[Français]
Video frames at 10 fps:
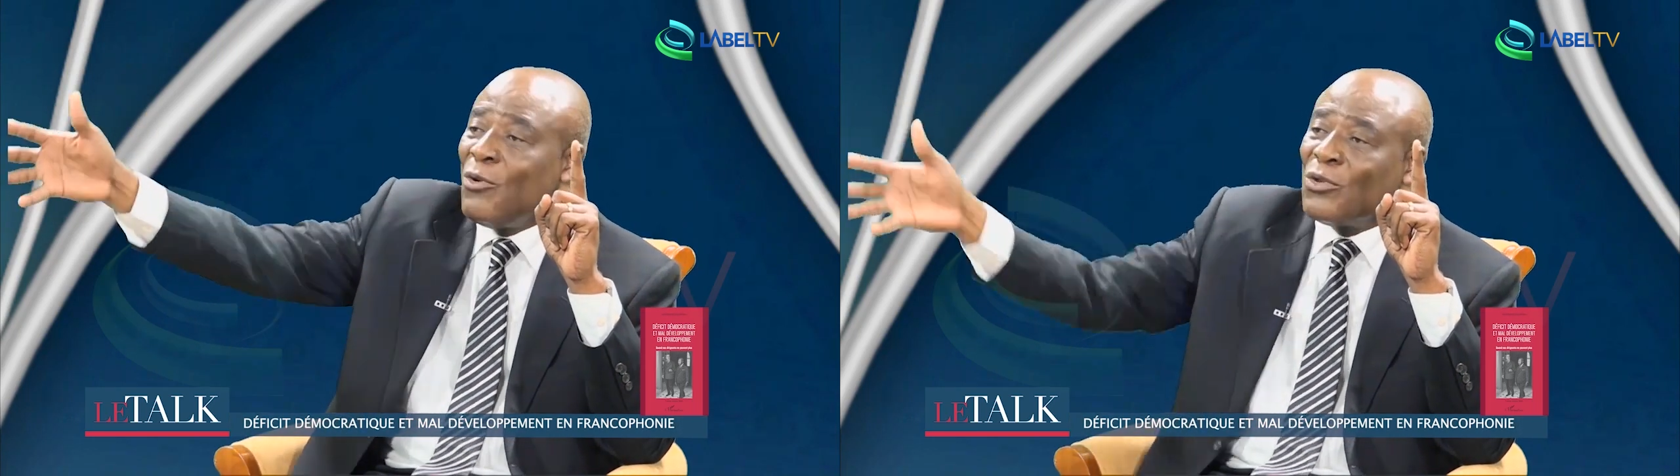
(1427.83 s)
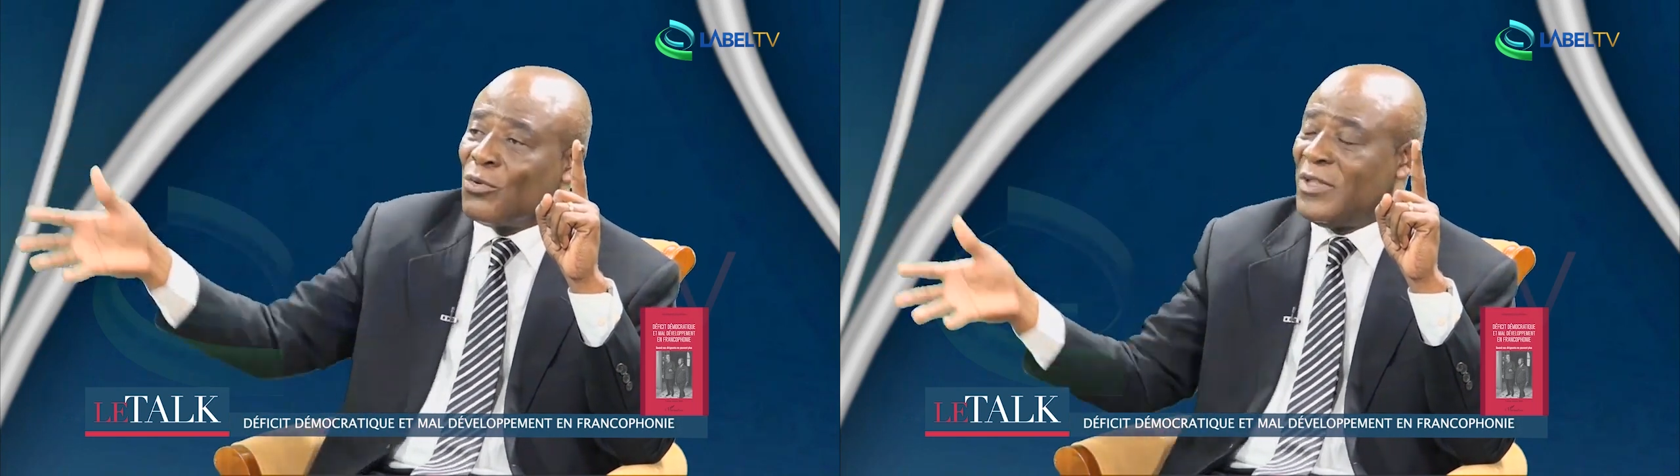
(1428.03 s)

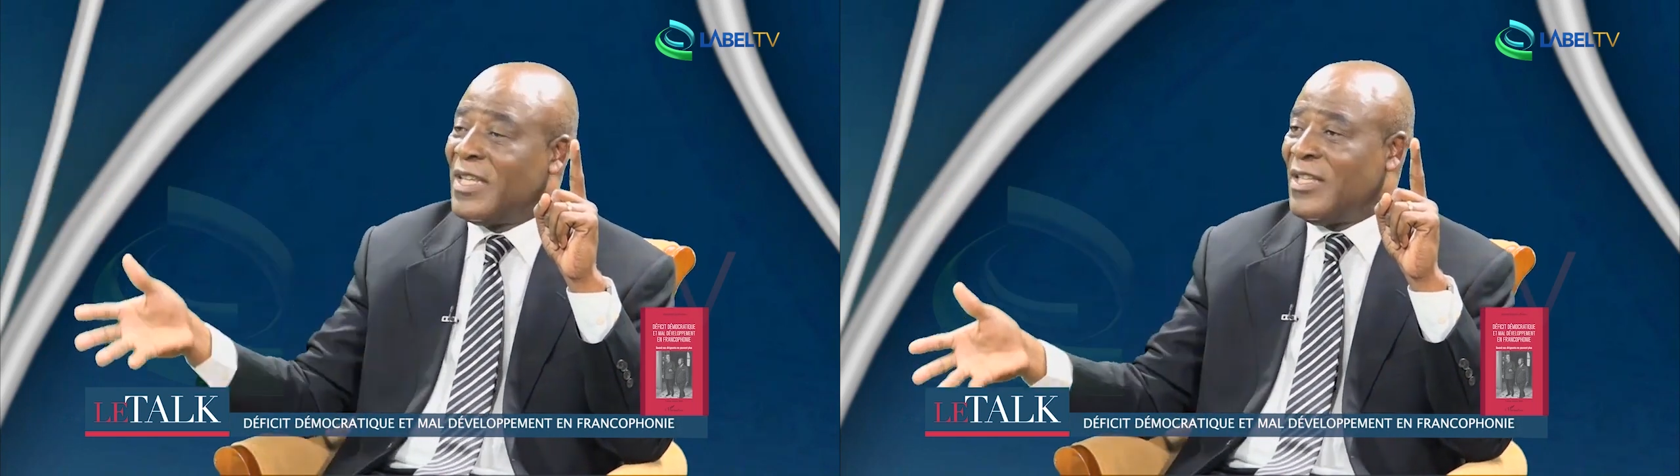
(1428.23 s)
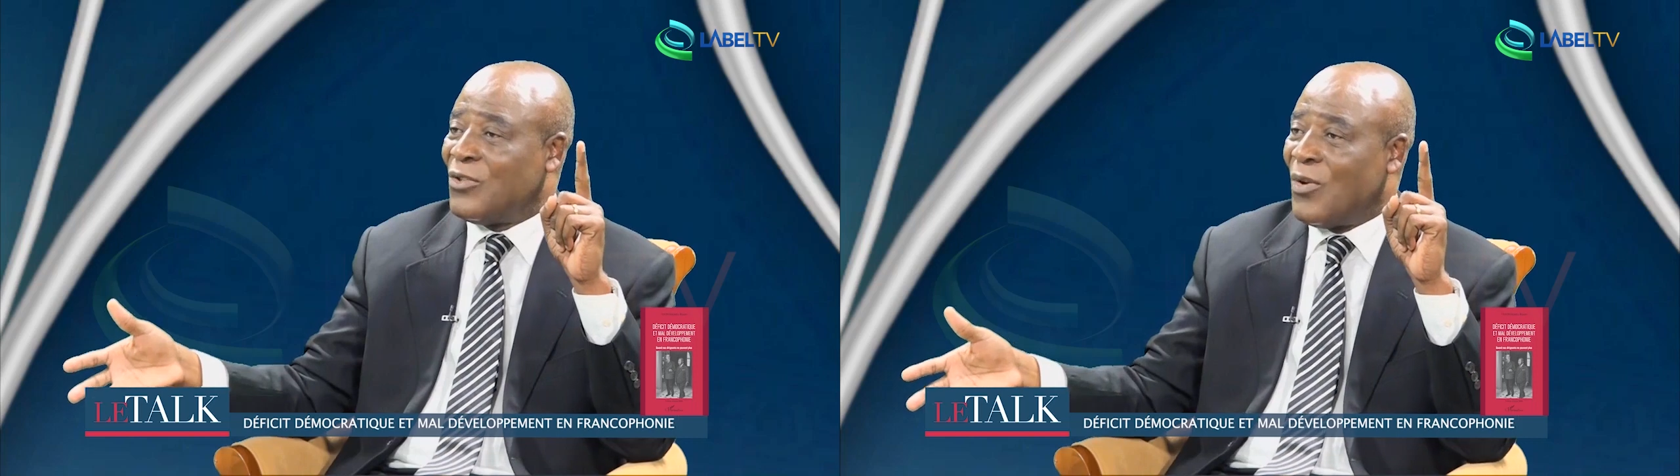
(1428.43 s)
d'autres aussi
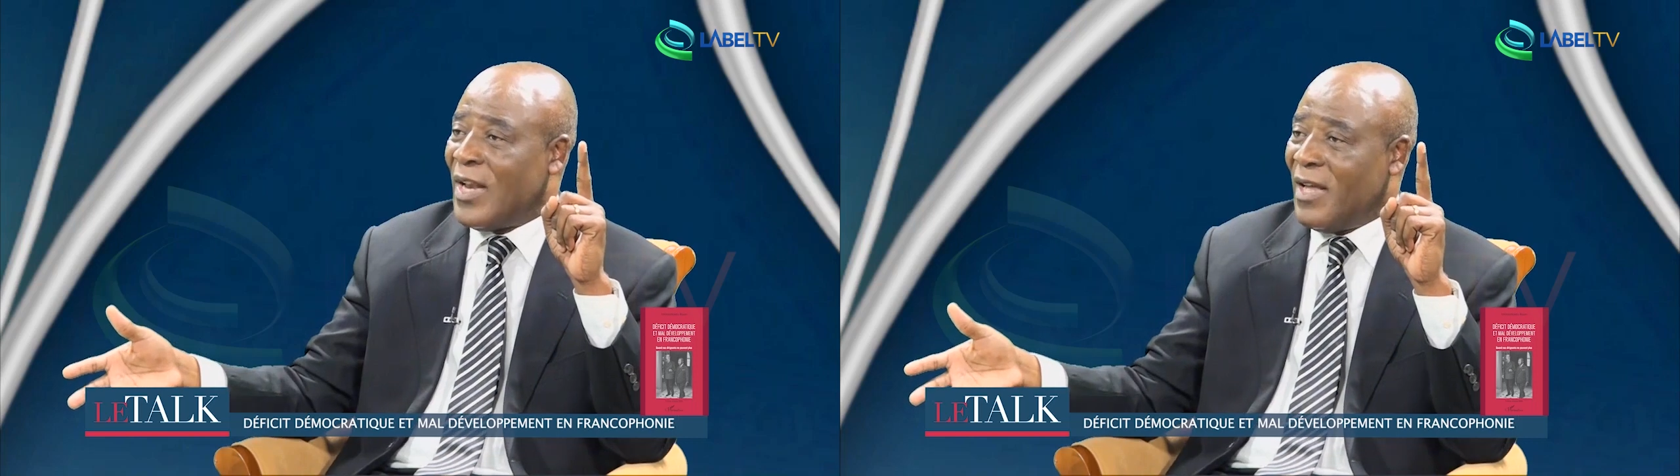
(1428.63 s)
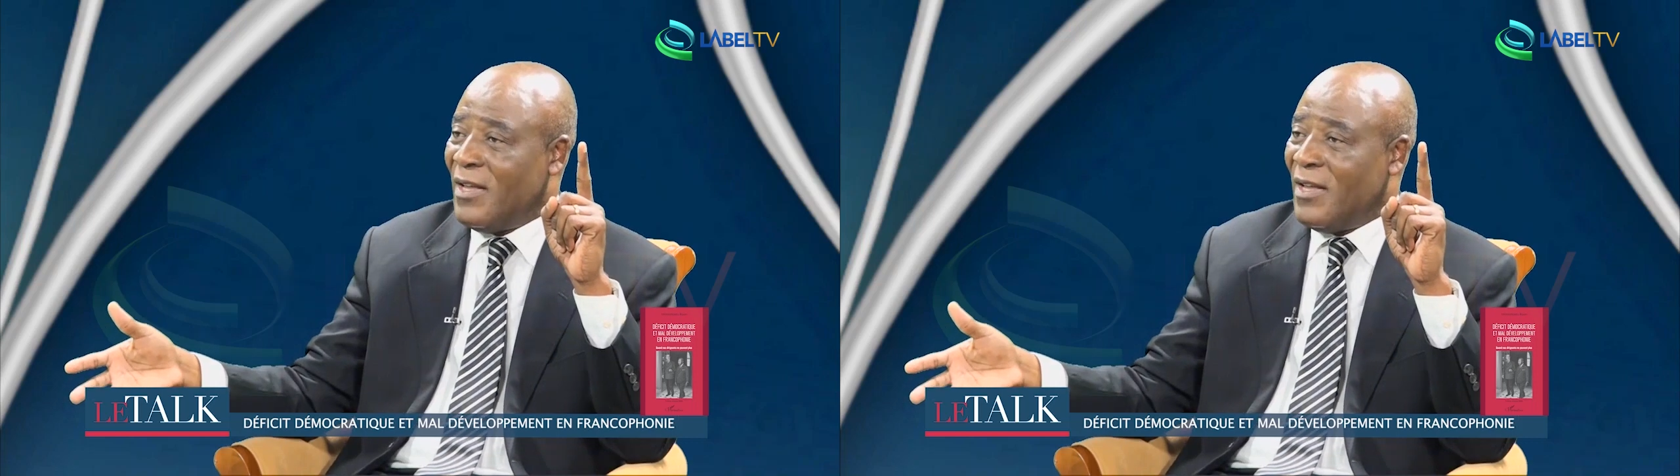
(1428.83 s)
qui sont là, en